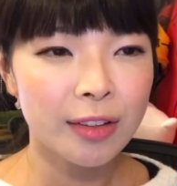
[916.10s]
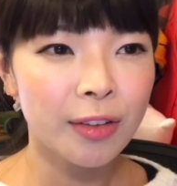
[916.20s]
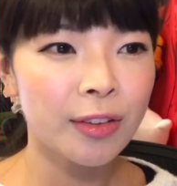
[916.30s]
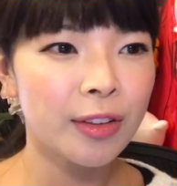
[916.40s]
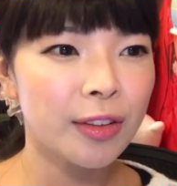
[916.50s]

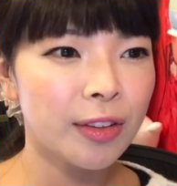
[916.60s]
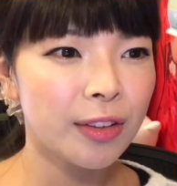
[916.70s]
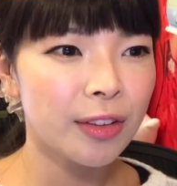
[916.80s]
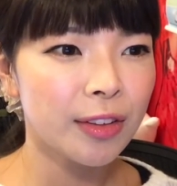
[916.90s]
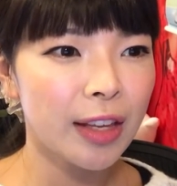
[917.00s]
よ
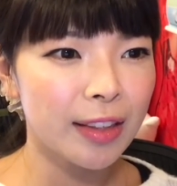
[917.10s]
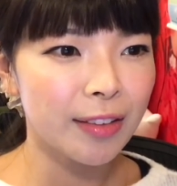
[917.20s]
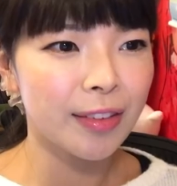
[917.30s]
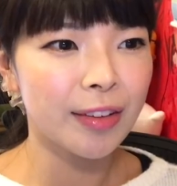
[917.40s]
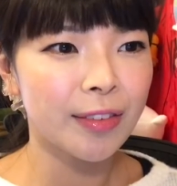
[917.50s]
なんて
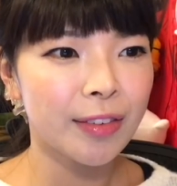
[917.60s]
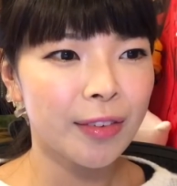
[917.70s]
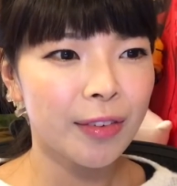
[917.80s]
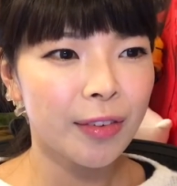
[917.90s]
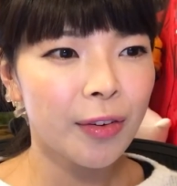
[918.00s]
言うんだろう
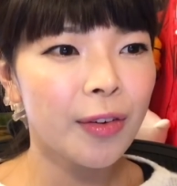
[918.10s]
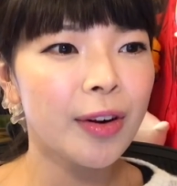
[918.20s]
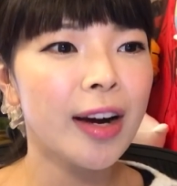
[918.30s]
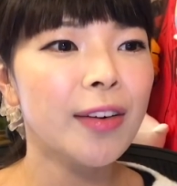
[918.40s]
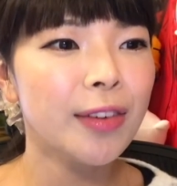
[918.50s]

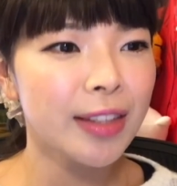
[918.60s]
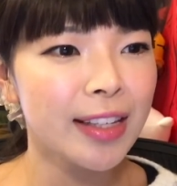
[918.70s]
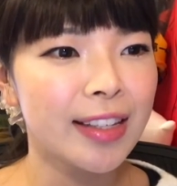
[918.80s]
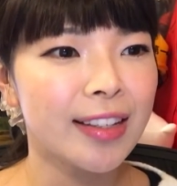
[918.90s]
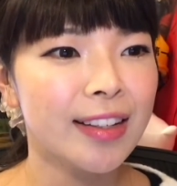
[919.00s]
放課後
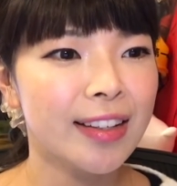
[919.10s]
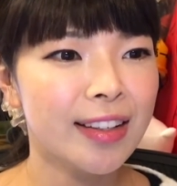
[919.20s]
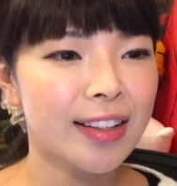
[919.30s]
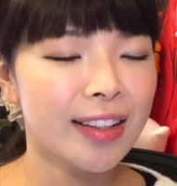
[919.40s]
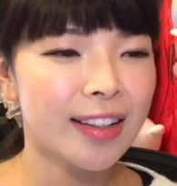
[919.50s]
に
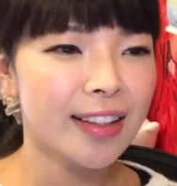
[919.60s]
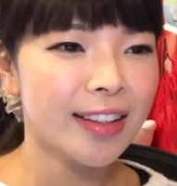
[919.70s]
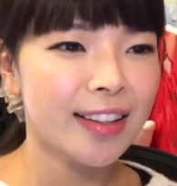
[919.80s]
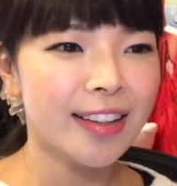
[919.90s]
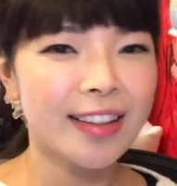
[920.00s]

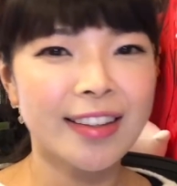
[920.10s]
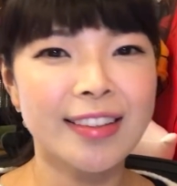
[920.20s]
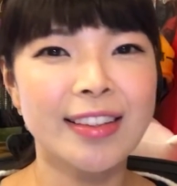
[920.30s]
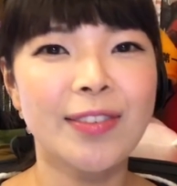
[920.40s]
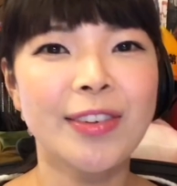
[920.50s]

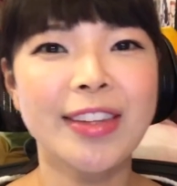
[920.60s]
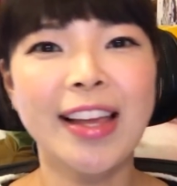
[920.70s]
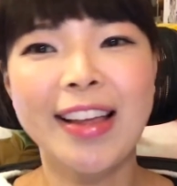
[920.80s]
自分で